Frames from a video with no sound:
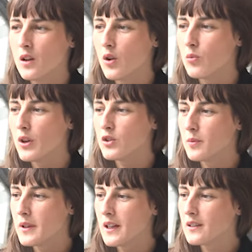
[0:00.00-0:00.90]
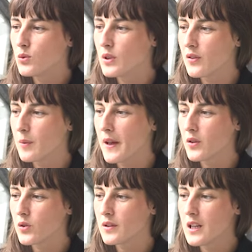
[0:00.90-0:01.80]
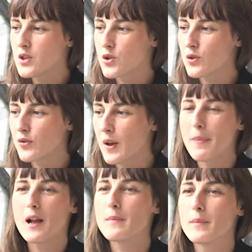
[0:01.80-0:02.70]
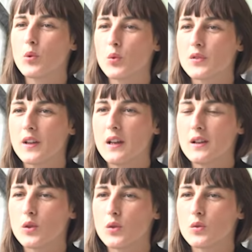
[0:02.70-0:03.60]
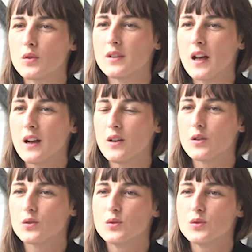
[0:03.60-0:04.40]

Euh, moi, de manière tout à fait personnelle, je ne ferai pas le même concert dans une salle euh,